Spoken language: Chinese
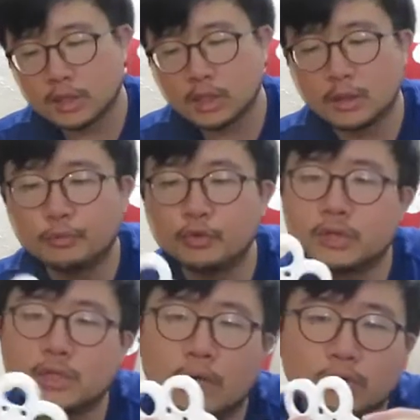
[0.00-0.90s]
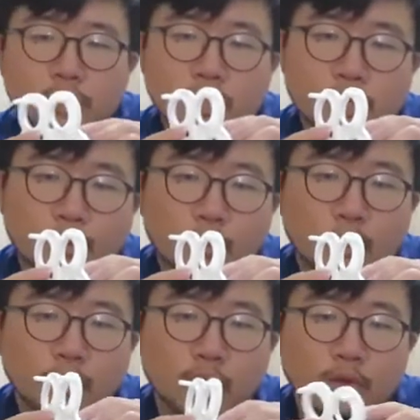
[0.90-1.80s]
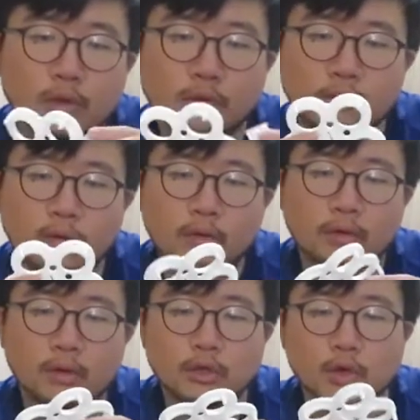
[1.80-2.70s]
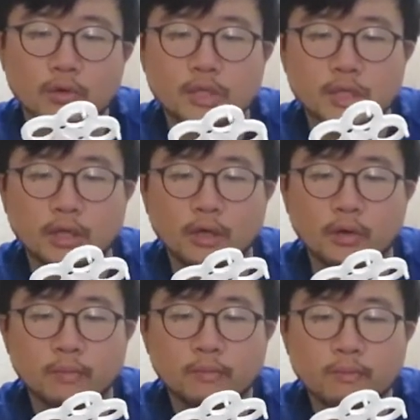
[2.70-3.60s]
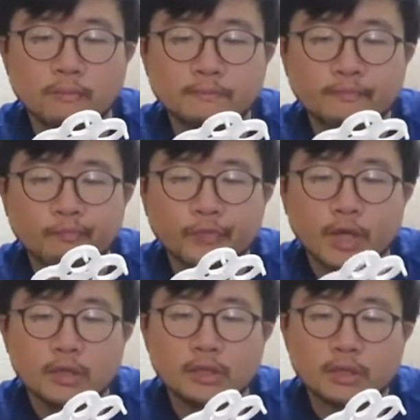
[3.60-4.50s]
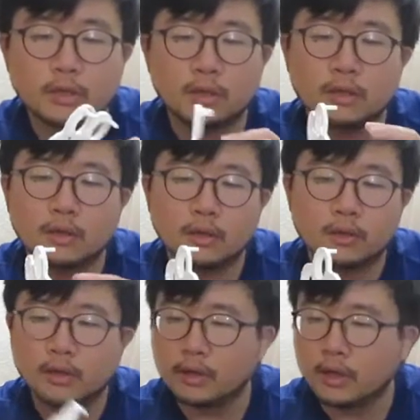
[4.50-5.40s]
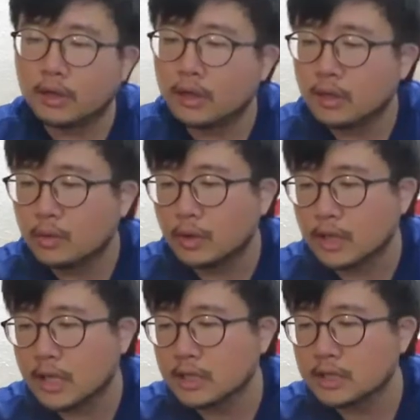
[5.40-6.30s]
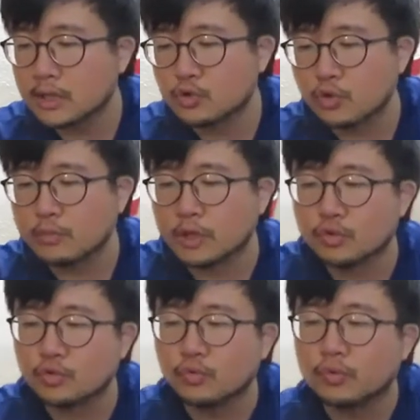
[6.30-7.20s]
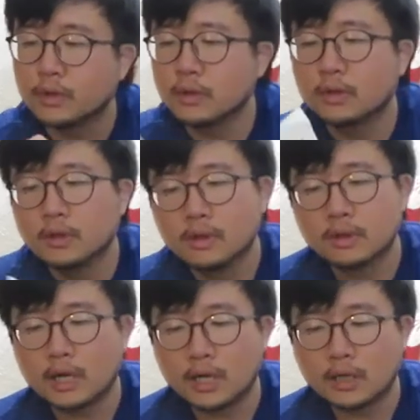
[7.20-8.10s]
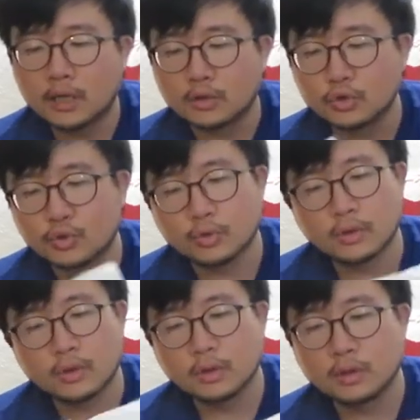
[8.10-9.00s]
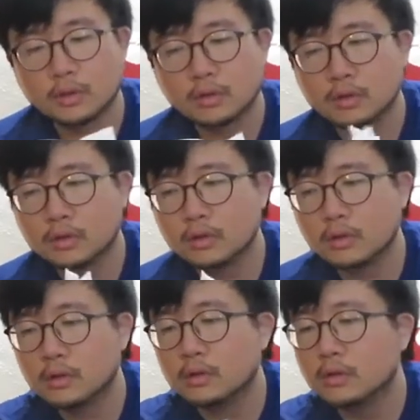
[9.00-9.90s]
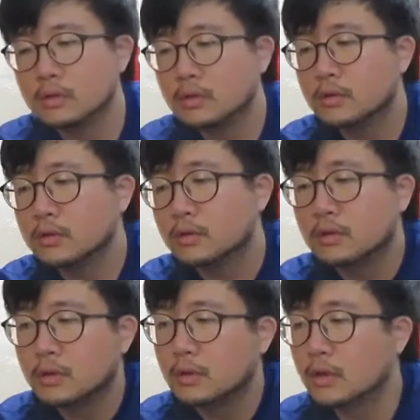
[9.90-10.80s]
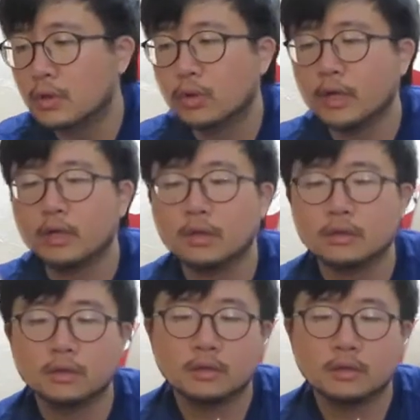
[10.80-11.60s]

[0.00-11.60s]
这个不知道是什么东西哈，这个呃，我来看一下说明书。他感觉，嗯，另外一个，